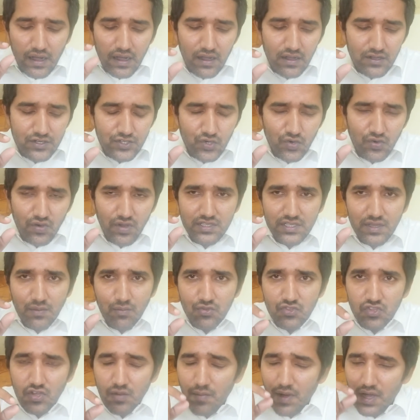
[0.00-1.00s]
ఆ షుగర్
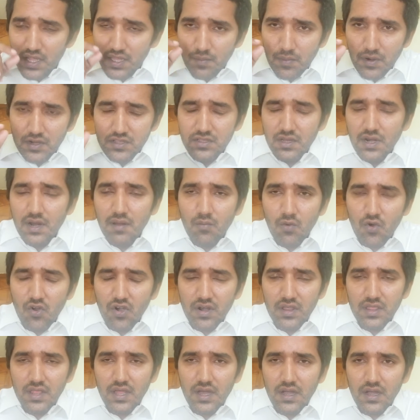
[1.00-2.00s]
జబ్బుతో బాధపడుతున్న
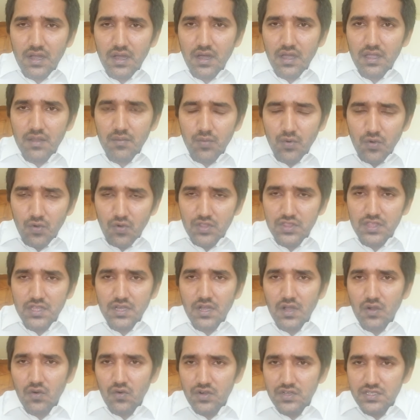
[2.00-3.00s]
మొన్నటిదాకా ఇప్పుడు
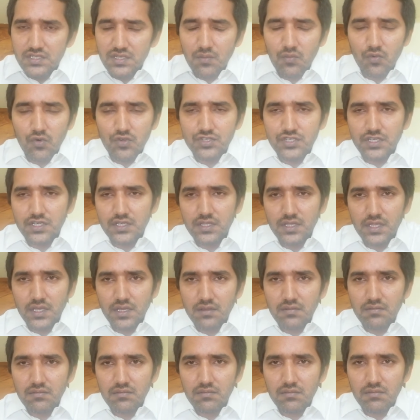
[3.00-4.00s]
కొత్తగా గుండె జబ్బు వచ్చింది
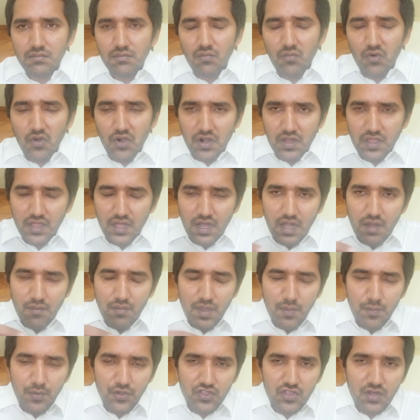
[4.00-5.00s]
మొన్నటిదాకా
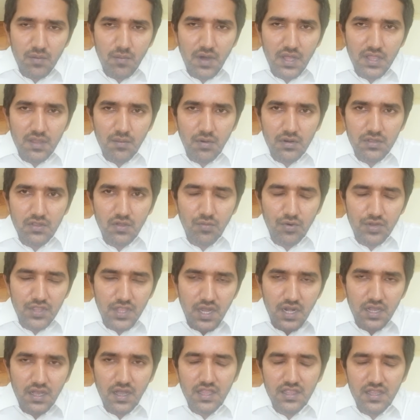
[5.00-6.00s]
బీపీతో బాధపడుతున్నప్పుడు
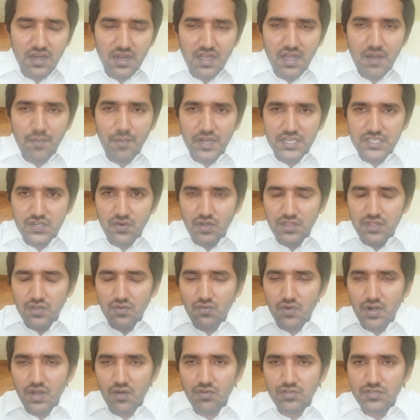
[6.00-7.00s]
దానికి అదనంగా పక్షవాతం
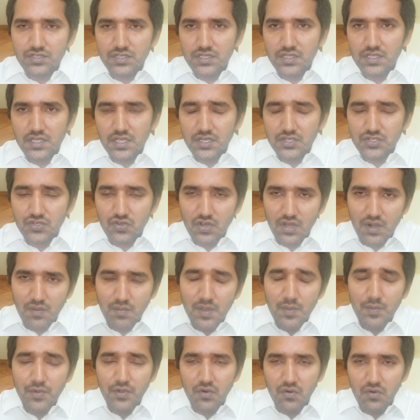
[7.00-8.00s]
కూడా వచ్చింది షుగర్
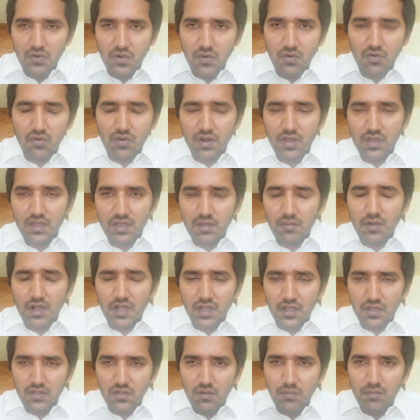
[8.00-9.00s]
బీపీ రెండూ ఉన్నాయి
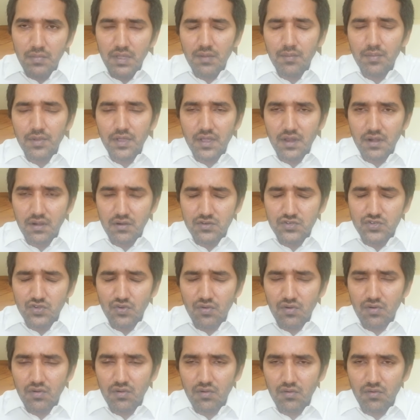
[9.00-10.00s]
మాకేదో బీపీ అని
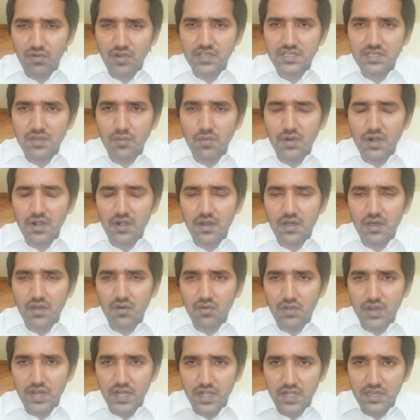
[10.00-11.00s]
షుగర్ గుండె జబ్బు
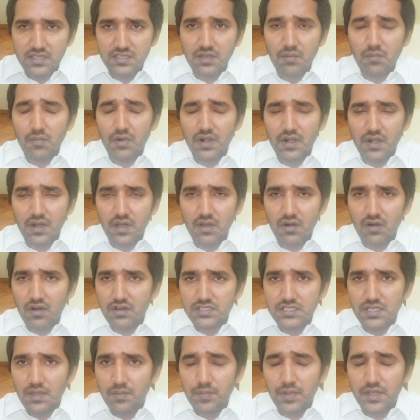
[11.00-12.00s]
అంటున్నారు కిడ్నీ జబ్బు అంటున్నారు
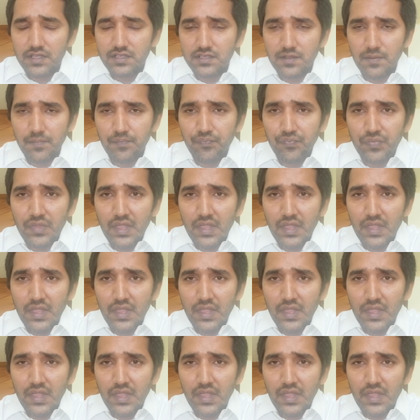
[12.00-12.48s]
అని చెప్పేసి